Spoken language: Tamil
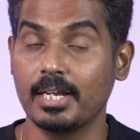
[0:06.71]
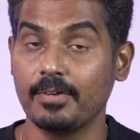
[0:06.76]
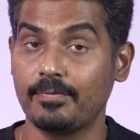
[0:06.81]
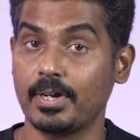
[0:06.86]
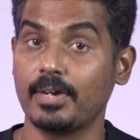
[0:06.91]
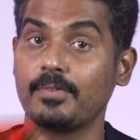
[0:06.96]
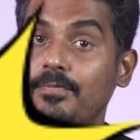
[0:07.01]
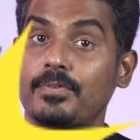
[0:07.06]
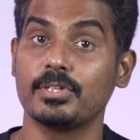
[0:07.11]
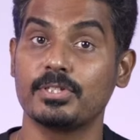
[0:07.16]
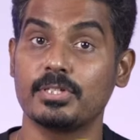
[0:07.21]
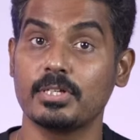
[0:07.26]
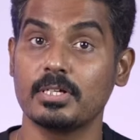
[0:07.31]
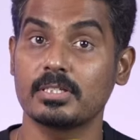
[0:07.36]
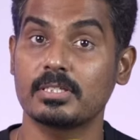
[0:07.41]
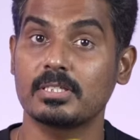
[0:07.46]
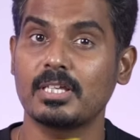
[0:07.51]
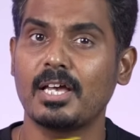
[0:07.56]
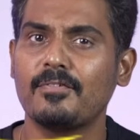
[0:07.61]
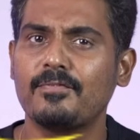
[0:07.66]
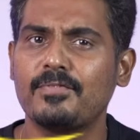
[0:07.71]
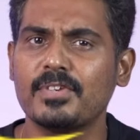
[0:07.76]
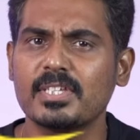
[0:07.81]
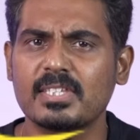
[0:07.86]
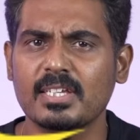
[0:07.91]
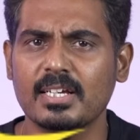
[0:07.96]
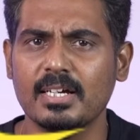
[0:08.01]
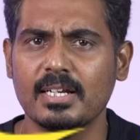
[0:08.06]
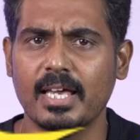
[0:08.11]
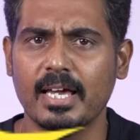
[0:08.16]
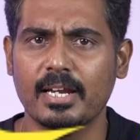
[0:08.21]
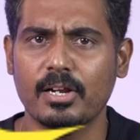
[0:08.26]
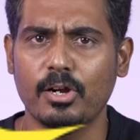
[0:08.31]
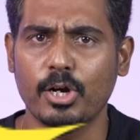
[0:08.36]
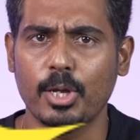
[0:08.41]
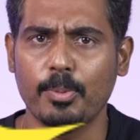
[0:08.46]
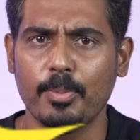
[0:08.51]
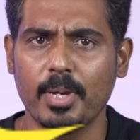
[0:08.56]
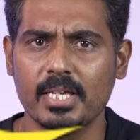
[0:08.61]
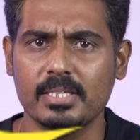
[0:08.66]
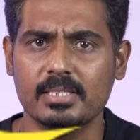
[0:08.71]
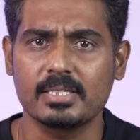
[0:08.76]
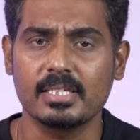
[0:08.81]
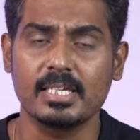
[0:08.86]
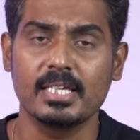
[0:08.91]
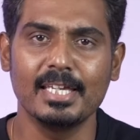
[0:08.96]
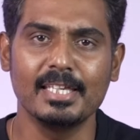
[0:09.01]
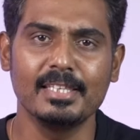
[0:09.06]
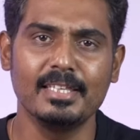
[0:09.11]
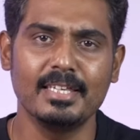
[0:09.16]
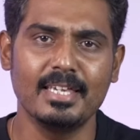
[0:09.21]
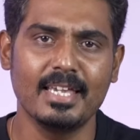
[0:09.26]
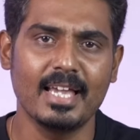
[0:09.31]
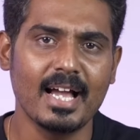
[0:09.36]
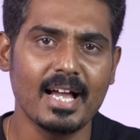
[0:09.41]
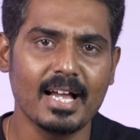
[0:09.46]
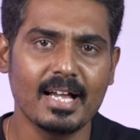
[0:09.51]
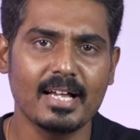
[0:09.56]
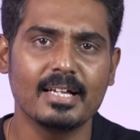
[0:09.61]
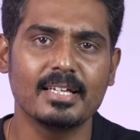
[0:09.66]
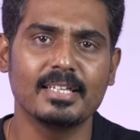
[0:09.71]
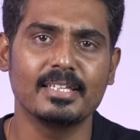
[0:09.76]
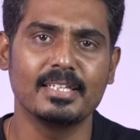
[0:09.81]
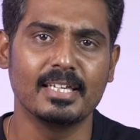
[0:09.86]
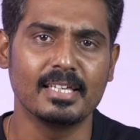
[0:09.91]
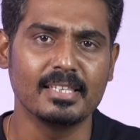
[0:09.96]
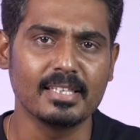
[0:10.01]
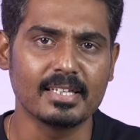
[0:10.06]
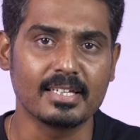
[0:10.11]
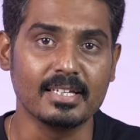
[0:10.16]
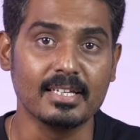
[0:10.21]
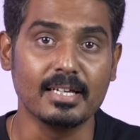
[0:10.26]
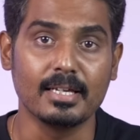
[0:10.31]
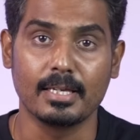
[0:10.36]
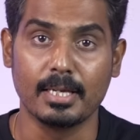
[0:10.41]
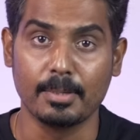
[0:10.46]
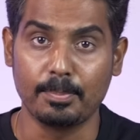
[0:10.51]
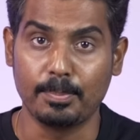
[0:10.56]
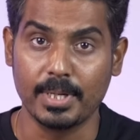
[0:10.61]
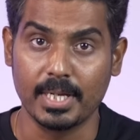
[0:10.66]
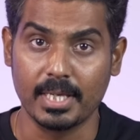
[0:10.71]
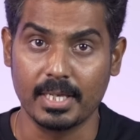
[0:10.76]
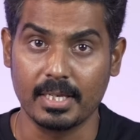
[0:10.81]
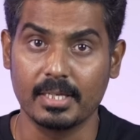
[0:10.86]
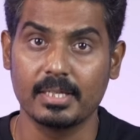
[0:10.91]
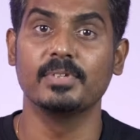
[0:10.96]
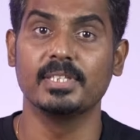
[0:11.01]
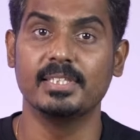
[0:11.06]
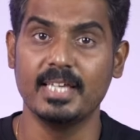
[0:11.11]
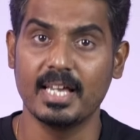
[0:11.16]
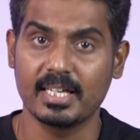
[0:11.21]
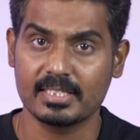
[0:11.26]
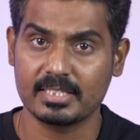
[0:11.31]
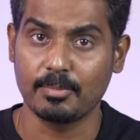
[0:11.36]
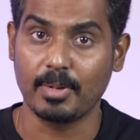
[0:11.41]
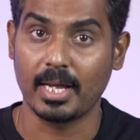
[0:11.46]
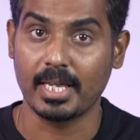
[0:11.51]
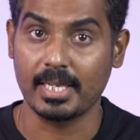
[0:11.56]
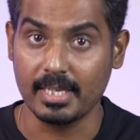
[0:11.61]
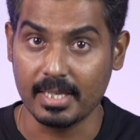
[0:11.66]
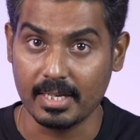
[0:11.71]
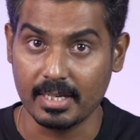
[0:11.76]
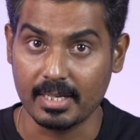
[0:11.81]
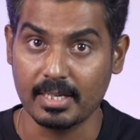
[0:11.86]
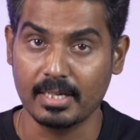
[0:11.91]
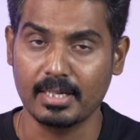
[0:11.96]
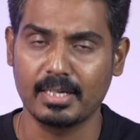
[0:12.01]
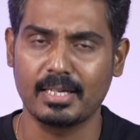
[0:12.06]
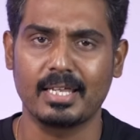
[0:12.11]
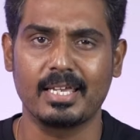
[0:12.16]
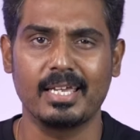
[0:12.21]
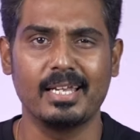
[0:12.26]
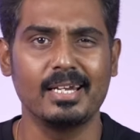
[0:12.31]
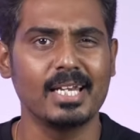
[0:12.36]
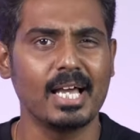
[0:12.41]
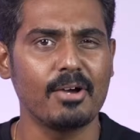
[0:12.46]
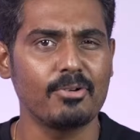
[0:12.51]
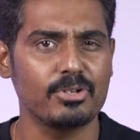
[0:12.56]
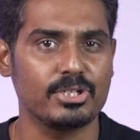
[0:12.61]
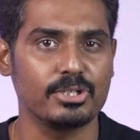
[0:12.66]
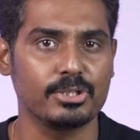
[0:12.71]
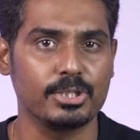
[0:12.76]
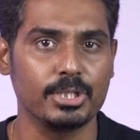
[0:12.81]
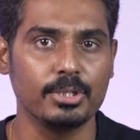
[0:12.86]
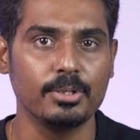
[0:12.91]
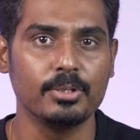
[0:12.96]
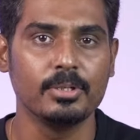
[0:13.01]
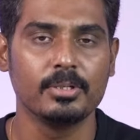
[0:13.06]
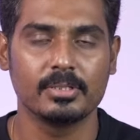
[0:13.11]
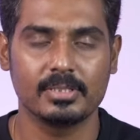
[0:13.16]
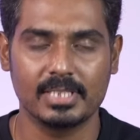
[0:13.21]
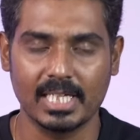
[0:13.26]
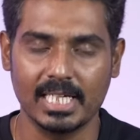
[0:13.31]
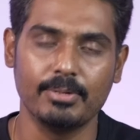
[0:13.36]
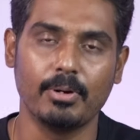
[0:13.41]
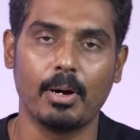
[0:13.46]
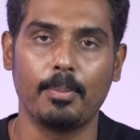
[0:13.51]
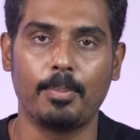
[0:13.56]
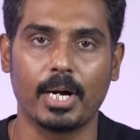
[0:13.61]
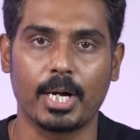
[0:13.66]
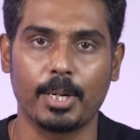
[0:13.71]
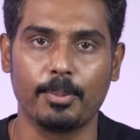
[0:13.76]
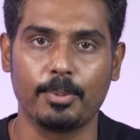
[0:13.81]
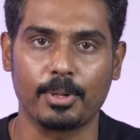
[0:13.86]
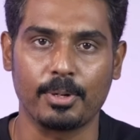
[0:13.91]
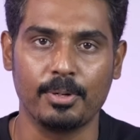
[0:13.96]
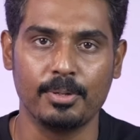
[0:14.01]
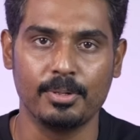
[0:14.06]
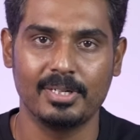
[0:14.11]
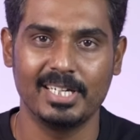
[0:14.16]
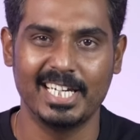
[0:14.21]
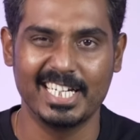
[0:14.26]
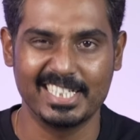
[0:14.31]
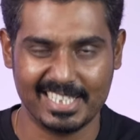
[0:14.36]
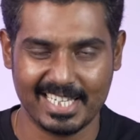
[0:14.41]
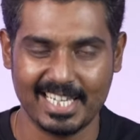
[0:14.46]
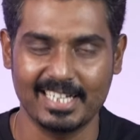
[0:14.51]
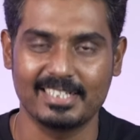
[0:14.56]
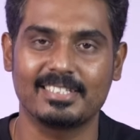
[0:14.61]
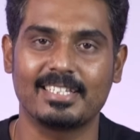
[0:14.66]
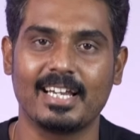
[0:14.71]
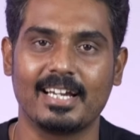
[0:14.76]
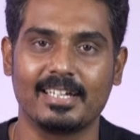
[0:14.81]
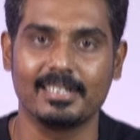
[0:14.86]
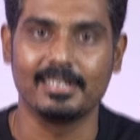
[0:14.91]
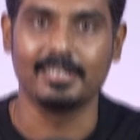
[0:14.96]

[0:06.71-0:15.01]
டிஃப்ரெண்ட் ஃபீச்சர்ஸ் ஃபிசிக்கல் எர்கானமிக்ஸ் இது ஏன் எதுக்கு எப்படி வித்தியாசமாக இருக்குங்கிற எல்லா விஷயத்தையும் தெளிவாக பார்க்க போகிறோம் லெட்ஸ் கெட் ஸ்டார்ட்